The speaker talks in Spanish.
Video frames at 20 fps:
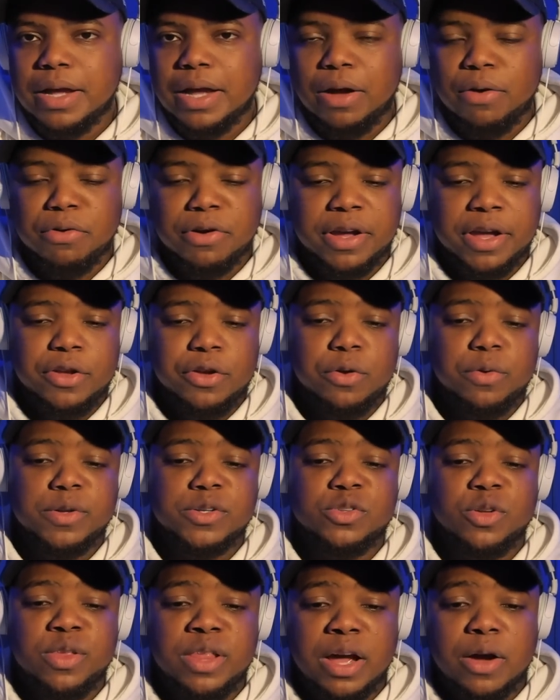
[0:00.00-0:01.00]
Aunque yo no
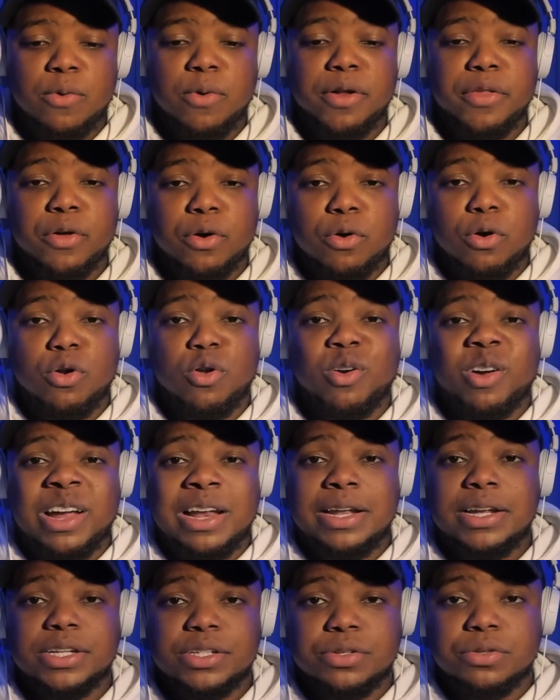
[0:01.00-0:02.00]
estoy de acuerdo con lo que
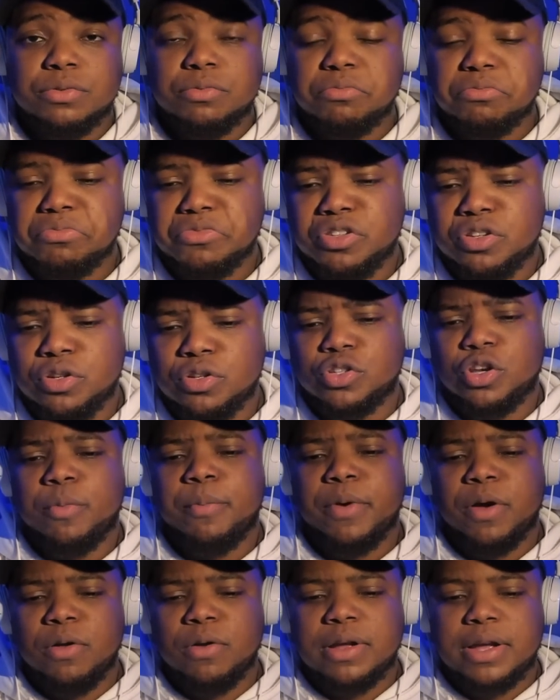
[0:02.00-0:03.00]
él hizo, yo no soy
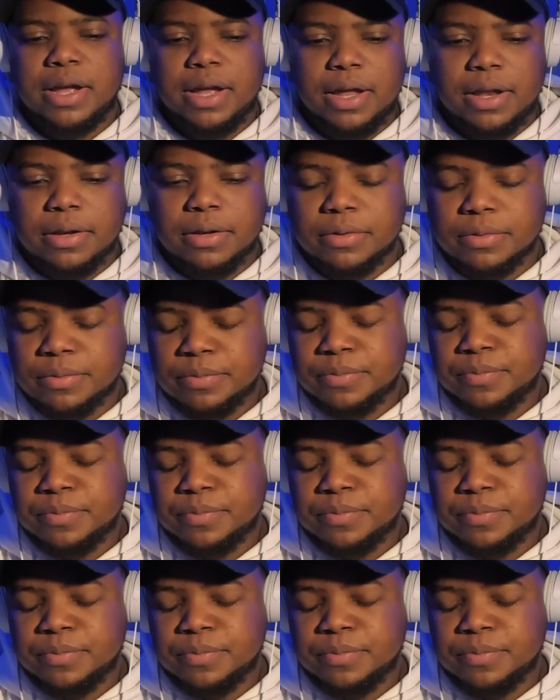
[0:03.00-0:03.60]
mejor que él.